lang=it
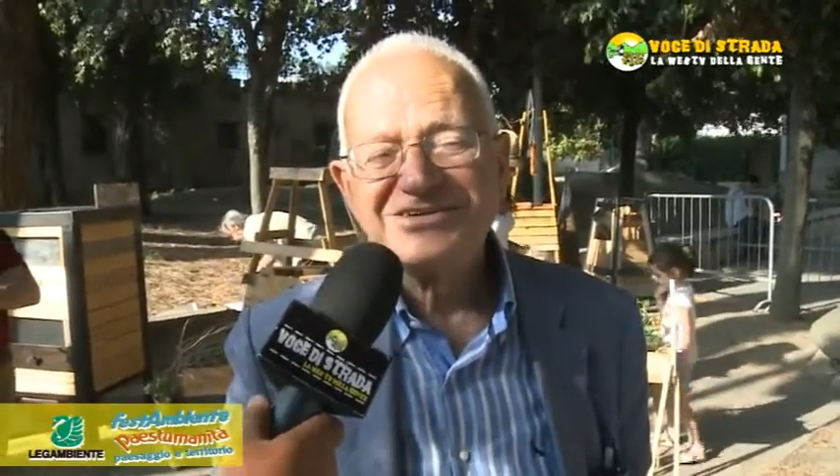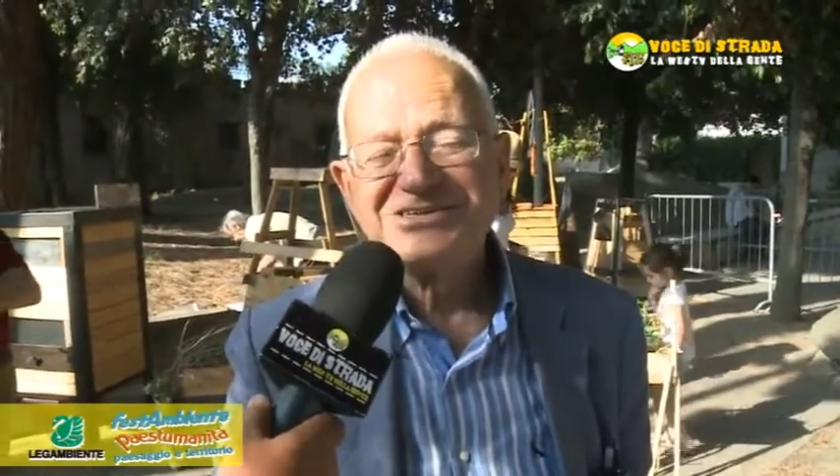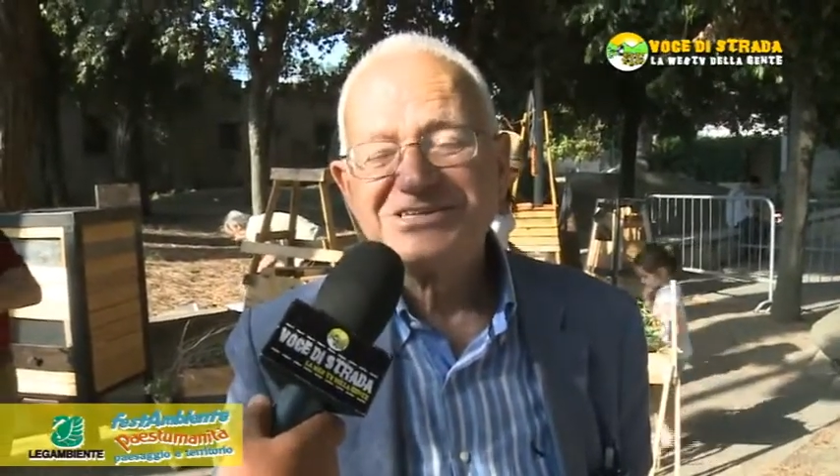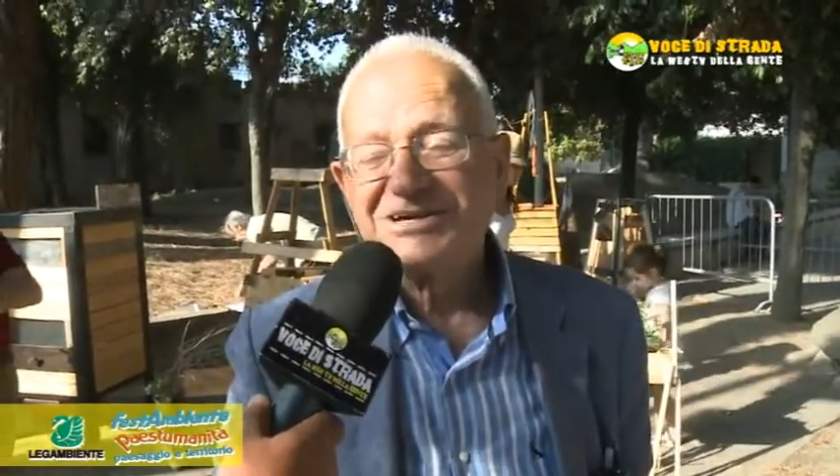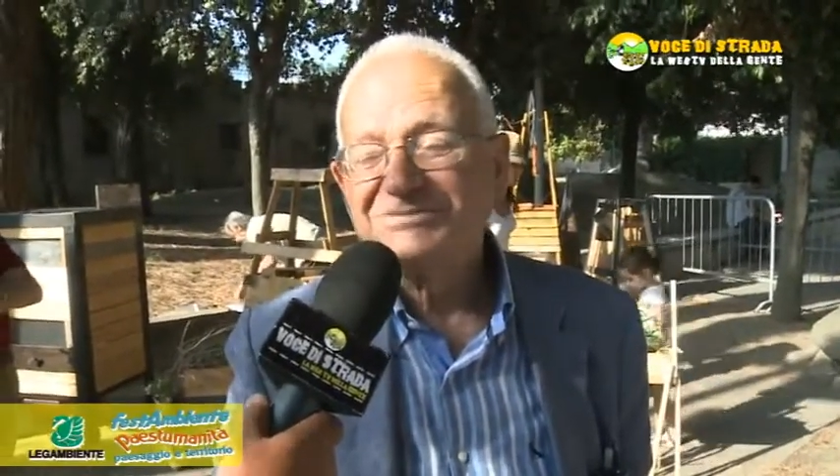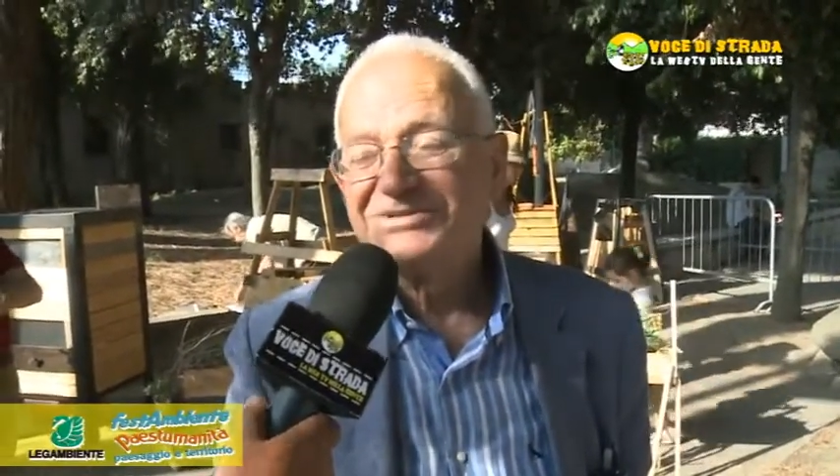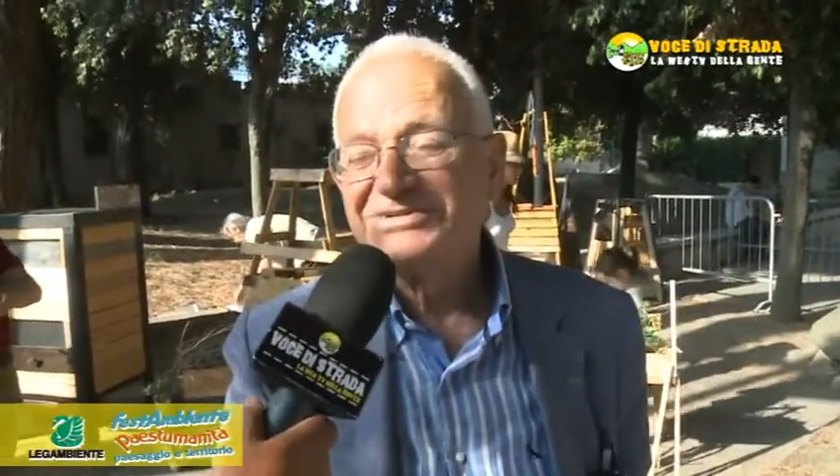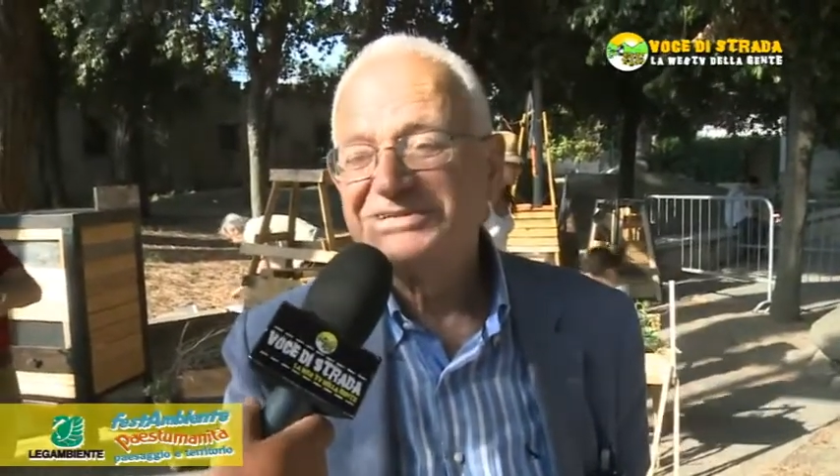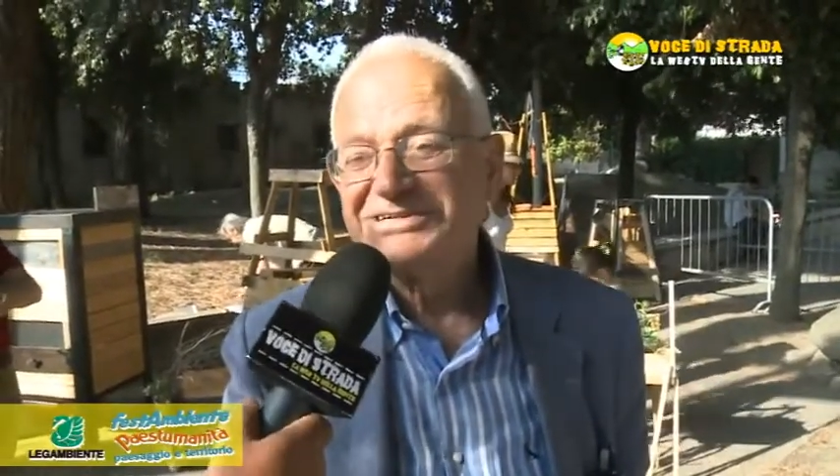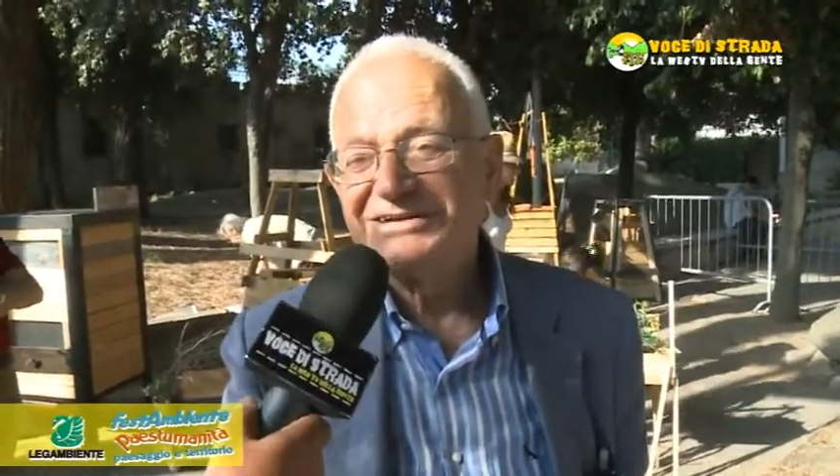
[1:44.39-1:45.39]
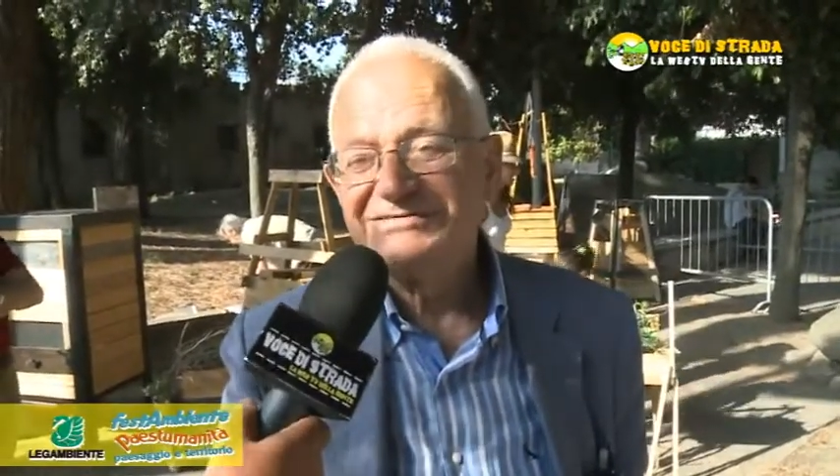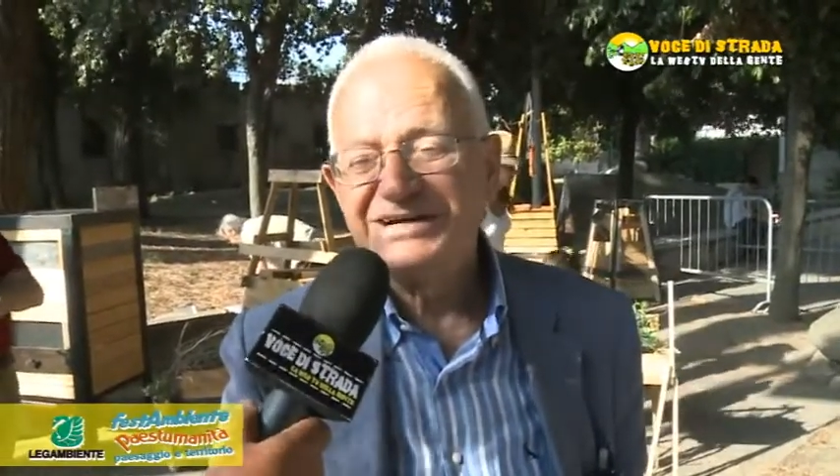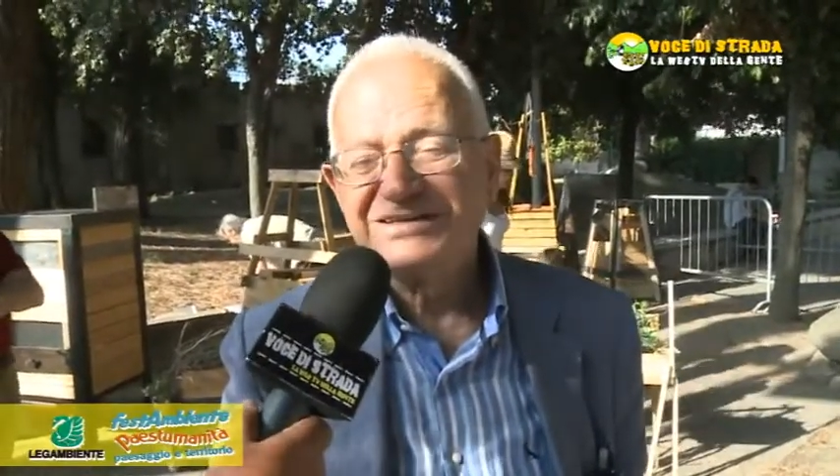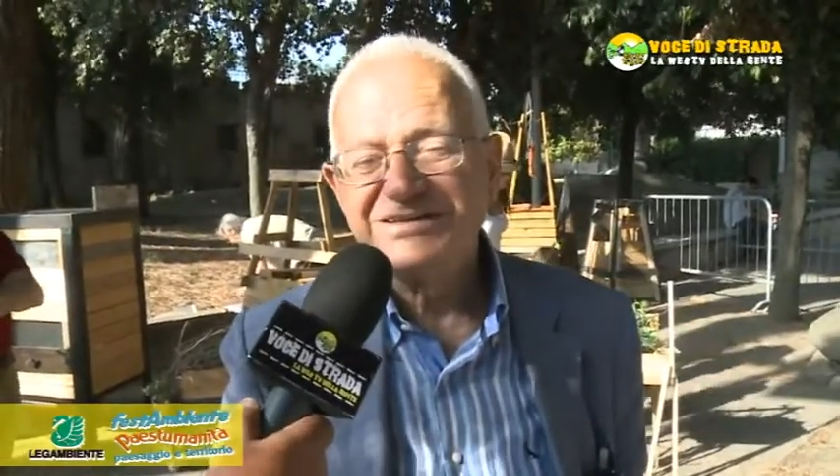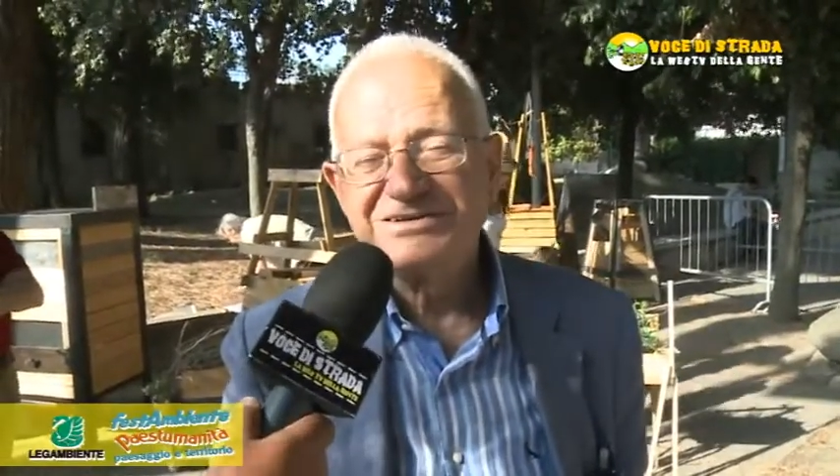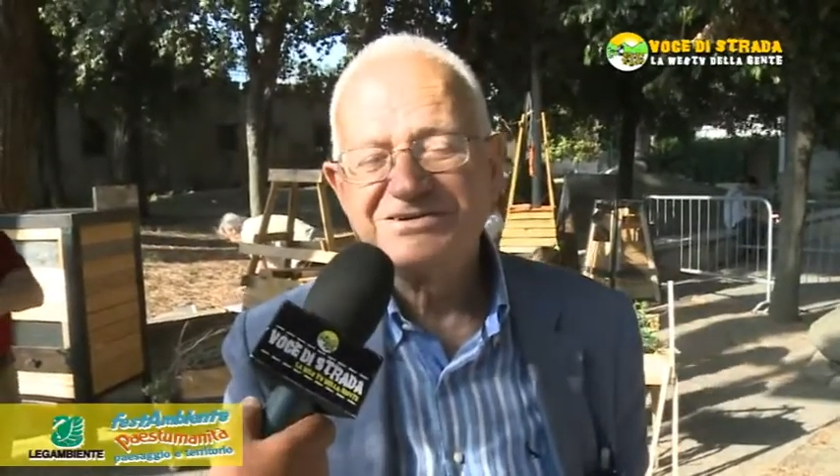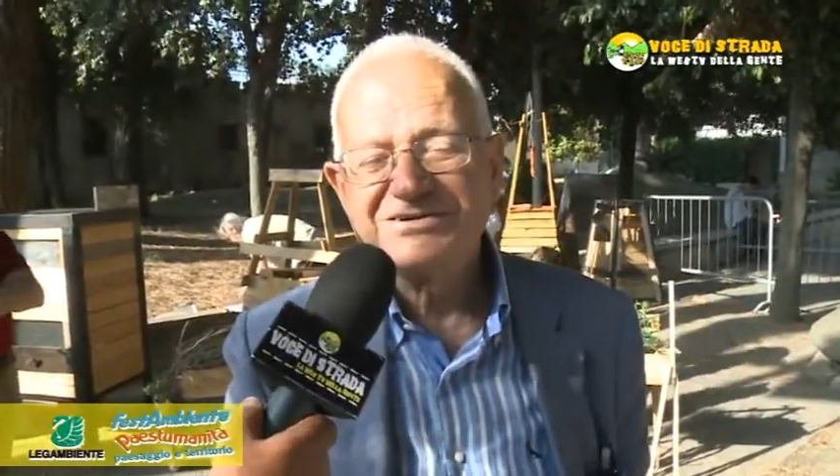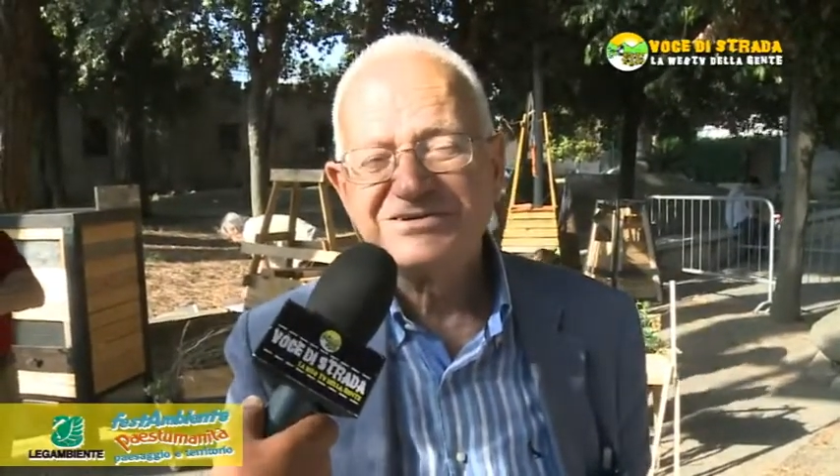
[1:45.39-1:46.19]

ci siamo tutti salvati, no?